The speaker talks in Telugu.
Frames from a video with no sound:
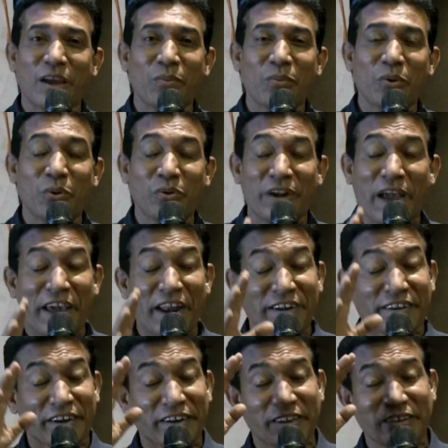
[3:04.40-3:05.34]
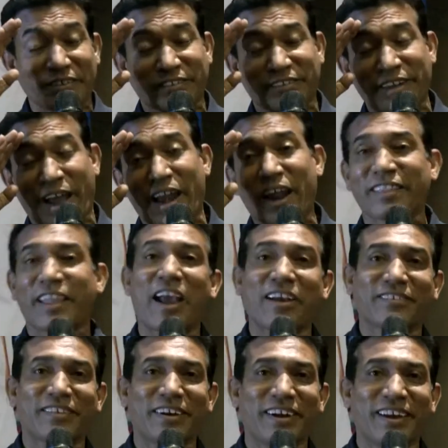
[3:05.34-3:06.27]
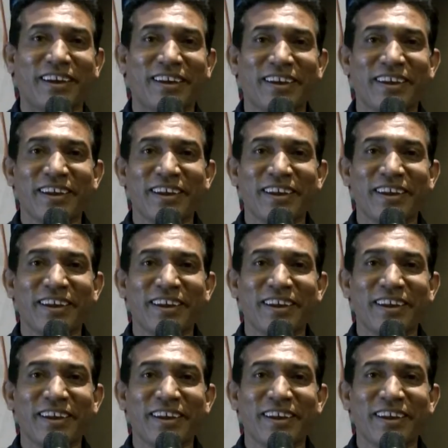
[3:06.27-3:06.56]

అయ్యాము డైరెక్టర్కి చాలా థ్యాంక్స్ అండి